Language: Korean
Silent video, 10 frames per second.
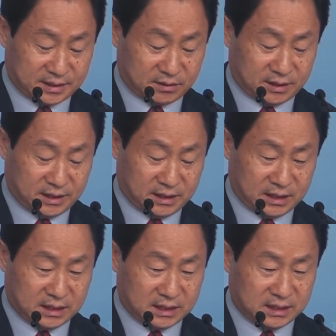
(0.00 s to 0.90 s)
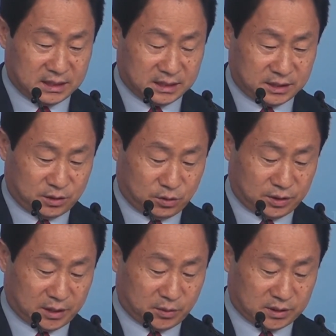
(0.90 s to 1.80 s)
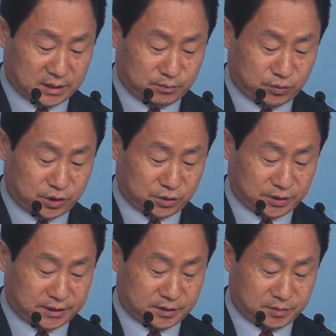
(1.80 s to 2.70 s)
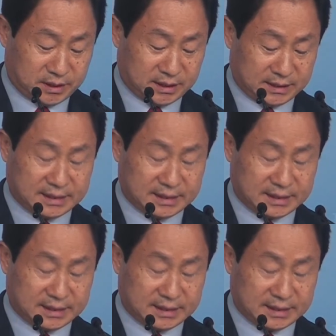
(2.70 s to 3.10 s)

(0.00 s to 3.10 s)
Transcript: 그러나 이동원 대법관은 불기소됐습니다.